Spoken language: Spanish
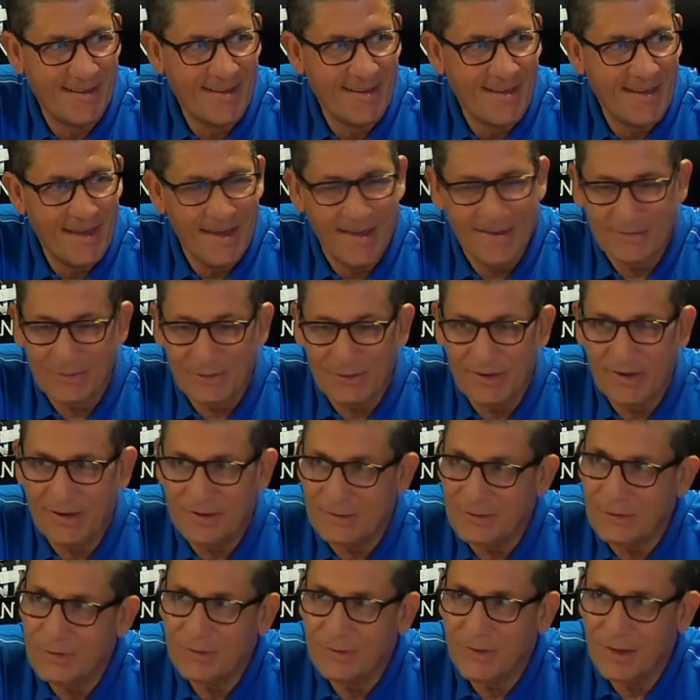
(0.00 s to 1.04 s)
Eso, eso,
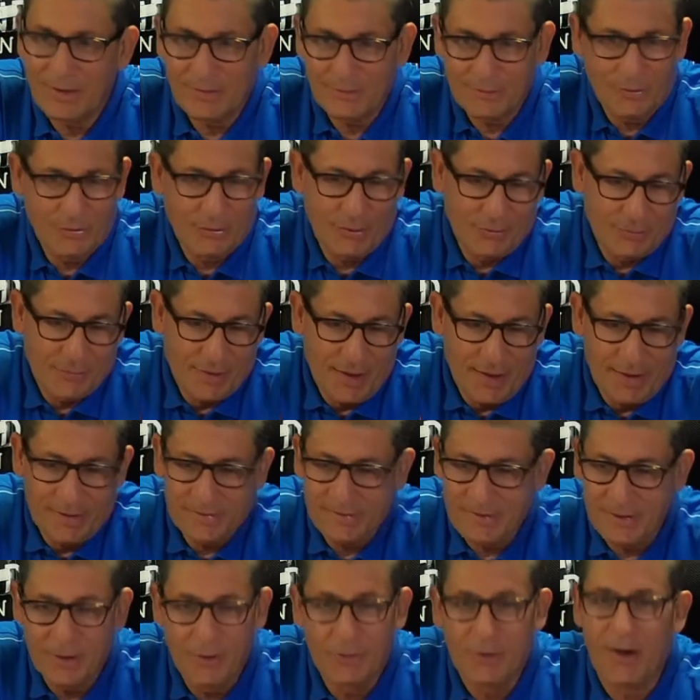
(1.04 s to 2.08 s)
es, eh,
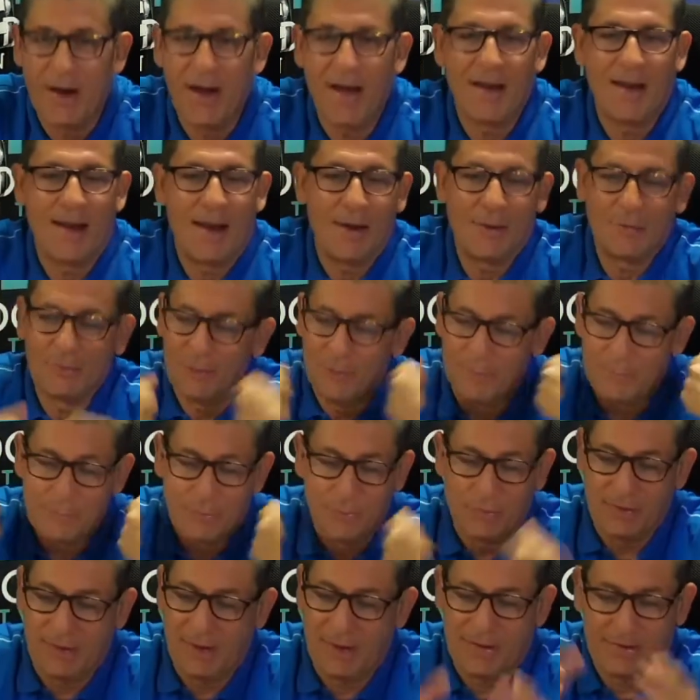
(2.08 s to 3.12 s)
ojalá uno
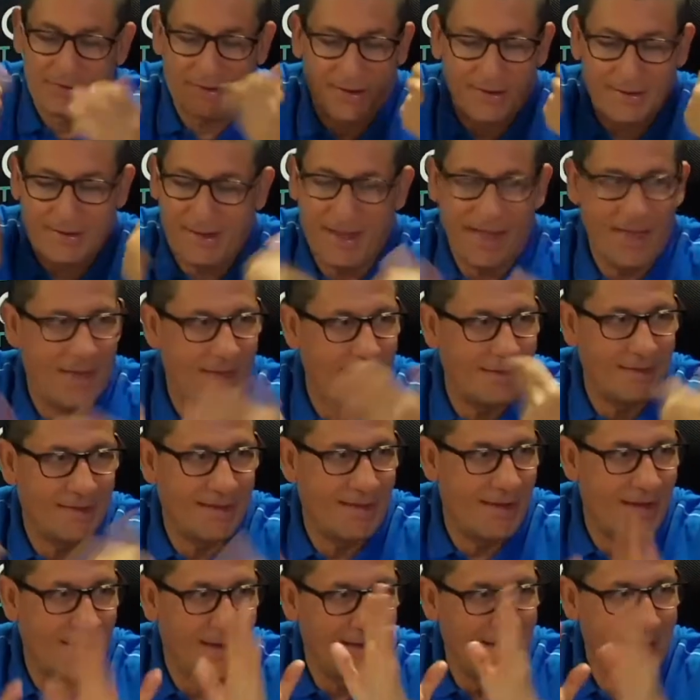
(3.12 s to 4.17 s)
pudiese cada día
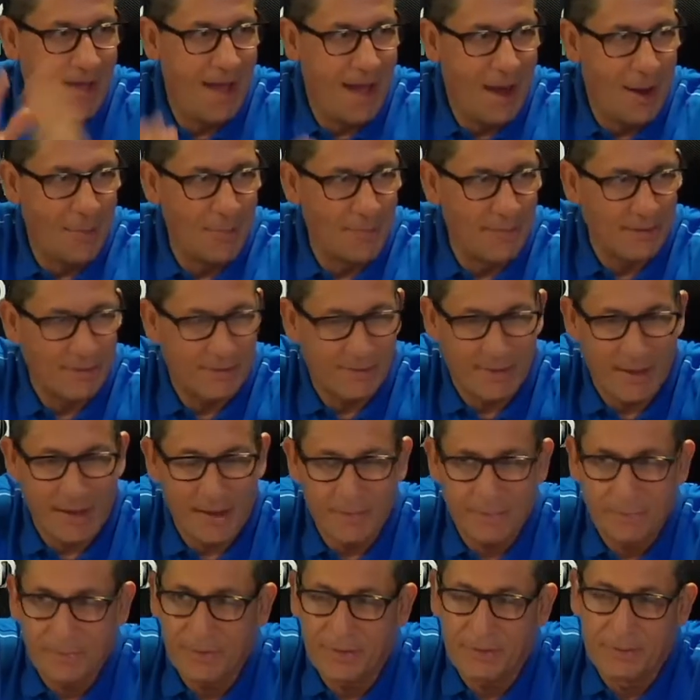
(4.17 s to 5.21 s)
aumentar,
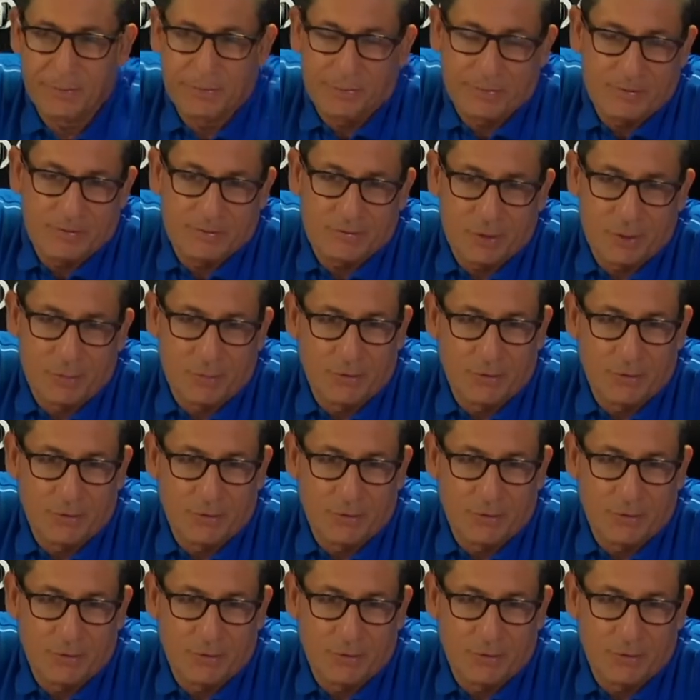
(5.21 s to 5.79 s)
pero... Si la gestión